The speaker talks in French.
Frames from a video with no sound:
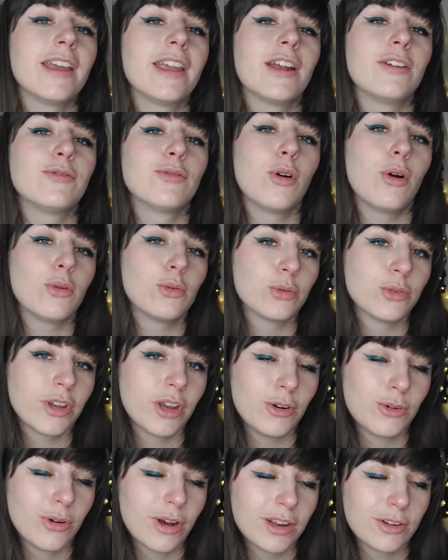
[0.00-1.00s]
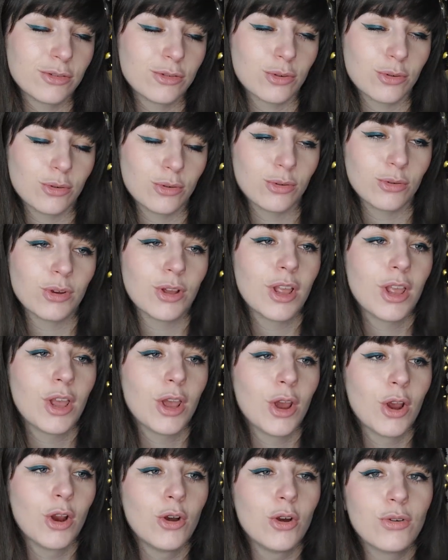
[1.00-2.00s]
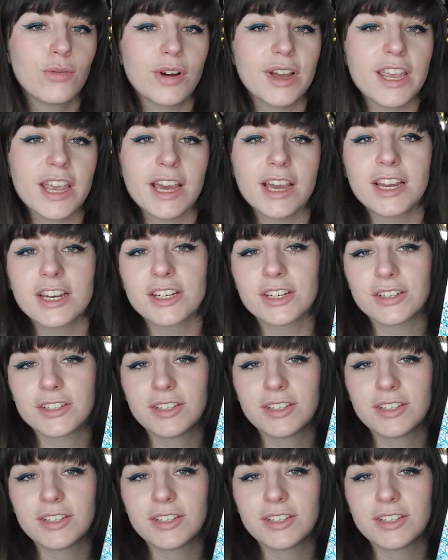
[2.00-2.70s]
et elles vont rencontrer Lorraine sur le le voyage.